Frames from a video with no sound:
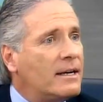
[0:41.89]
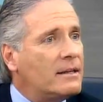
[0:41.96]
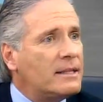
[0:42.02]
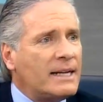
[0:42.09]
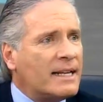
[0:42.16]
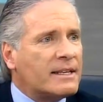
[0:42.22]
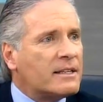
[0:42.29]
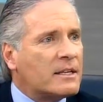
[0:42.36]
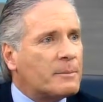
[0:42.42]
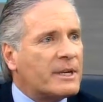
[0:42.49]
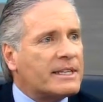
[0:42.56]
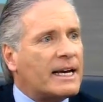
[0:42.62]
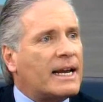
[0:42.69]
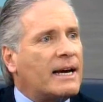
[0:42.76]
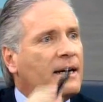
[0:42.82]
Não tem nada que
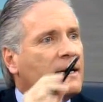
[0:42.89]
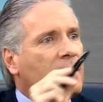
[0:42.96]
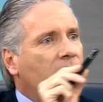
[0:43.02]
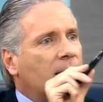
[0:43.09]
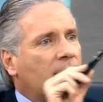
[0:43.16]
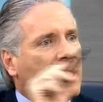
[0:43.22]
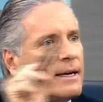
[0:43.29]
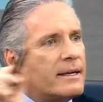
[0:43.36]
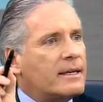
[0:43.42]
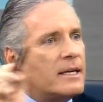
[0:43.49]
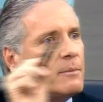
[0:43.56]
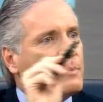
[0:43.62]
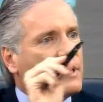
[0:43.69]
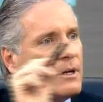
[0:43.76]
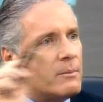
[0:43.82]
interpretar lá. A equipe